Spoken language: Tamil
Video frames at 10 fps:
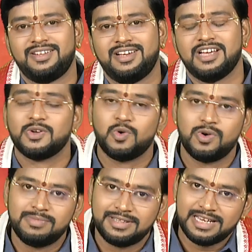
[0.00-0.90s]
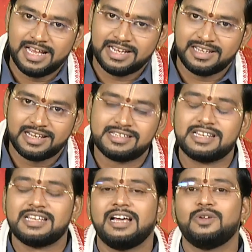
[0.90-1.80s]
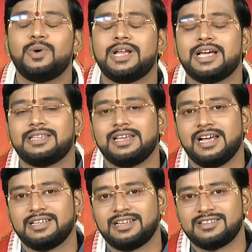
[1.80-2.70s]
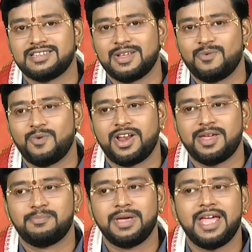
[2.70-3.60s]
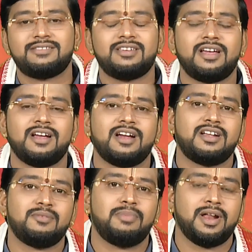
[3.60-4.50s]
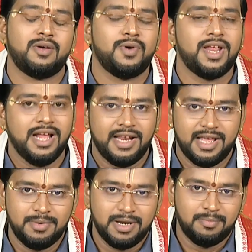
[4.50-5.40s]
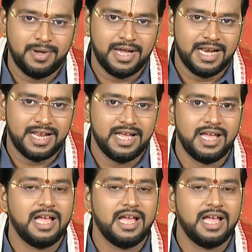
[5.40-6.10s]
அது குடும்பத்திலையாக இருந்தாலும் சரி அலுவலகத்திலையாக இருந்தாலும் சரி உங்களுடைய பேச்சுக்கு கட்டுப்படக்கூடிய நிறையா பேர் இருப்பாங்க ஏன்னா